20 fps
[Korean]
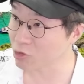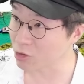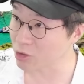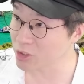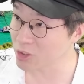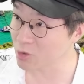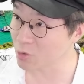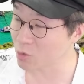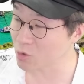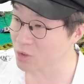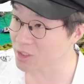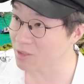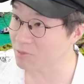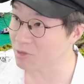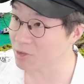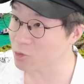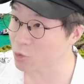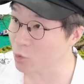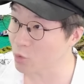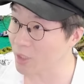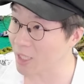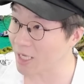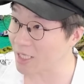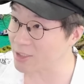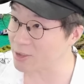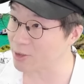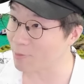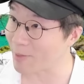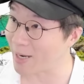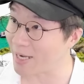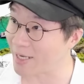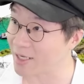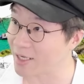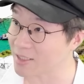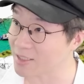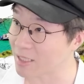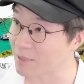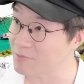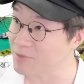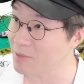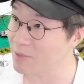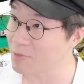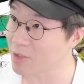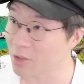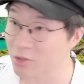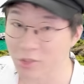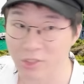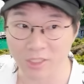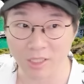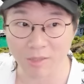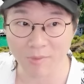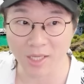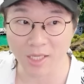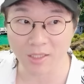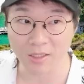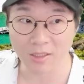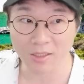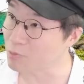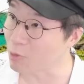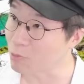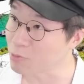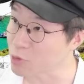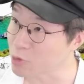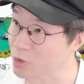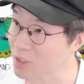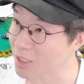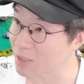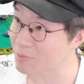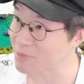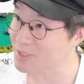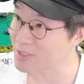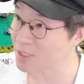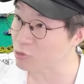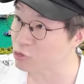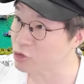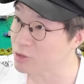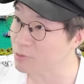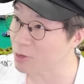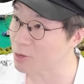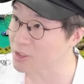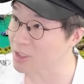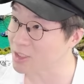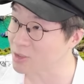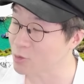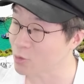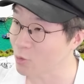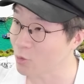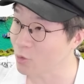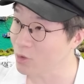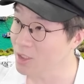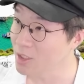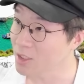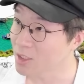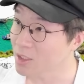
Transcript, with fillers: 커지고 지난번에 소 나왔죠. 마라가 땀샘이 커졌다며 엄청나게 비싼 60억짜리 소.